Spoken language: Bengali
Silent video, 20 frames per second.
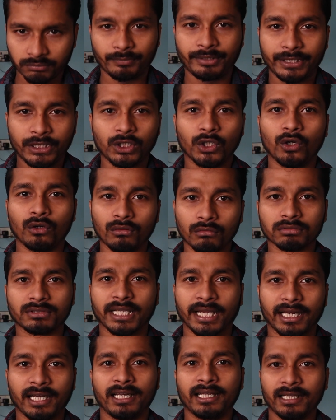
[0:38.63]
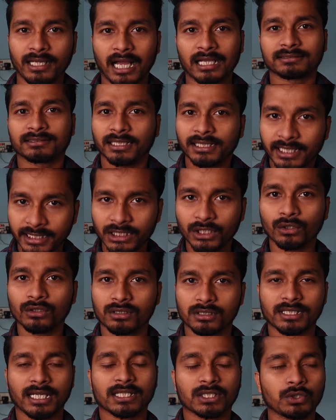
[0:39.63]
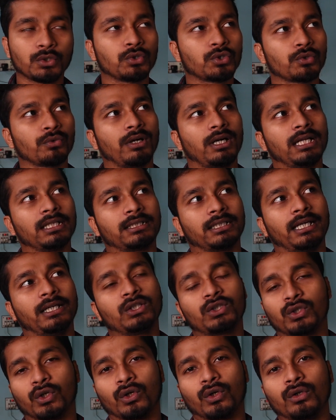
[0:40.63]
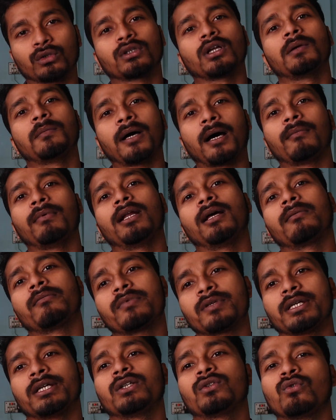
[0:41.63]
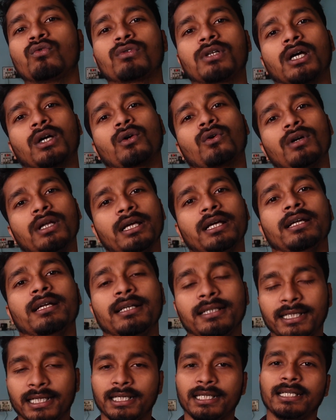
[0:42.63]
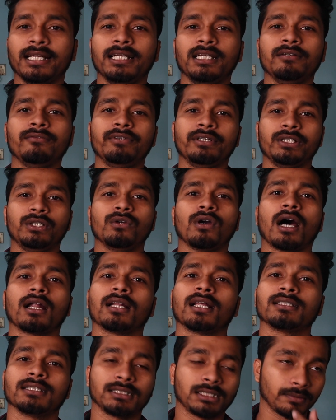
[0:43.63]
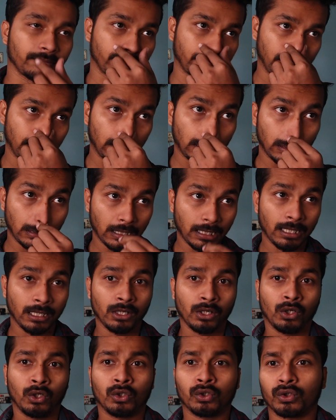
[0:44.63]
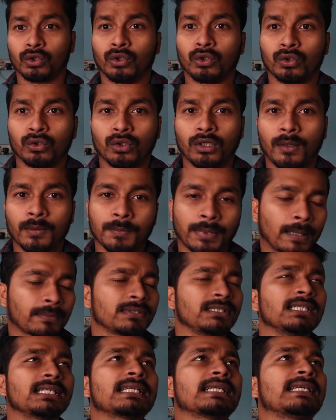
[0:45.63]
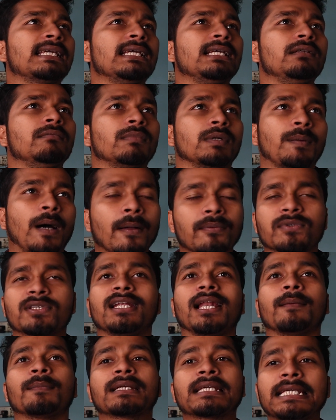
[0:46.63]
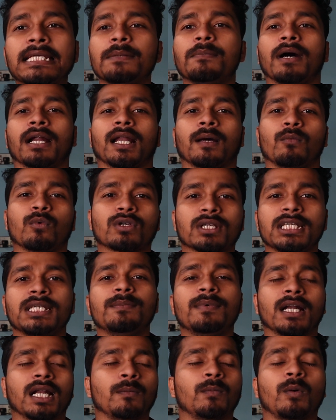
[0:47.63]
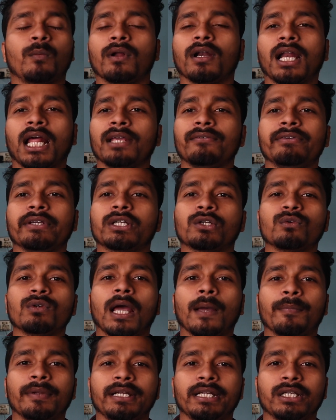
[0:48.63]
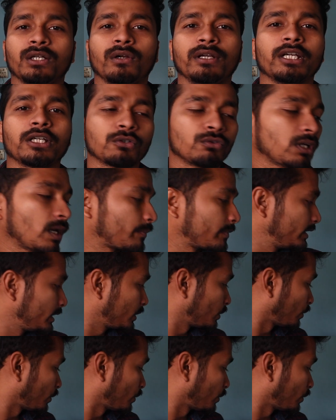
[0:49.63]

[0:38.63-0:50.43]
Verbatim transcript: ভিডিও চ্যানেলে আসতে দেরি হচ্ছে অ্যাজ ইউজুয়াল এতে এর জন্য তো আমি ভাবলাম যে টুকটাক করে ডেলি ডেলি ভিডিও আনা যেতে পারে তো আমি ভাবছি মানে ভাবছিলাম কি বানাবো কি বানাবো আমার লাইফ একটু হ্যাপেনিং নয় একটু হ্যাপেনিং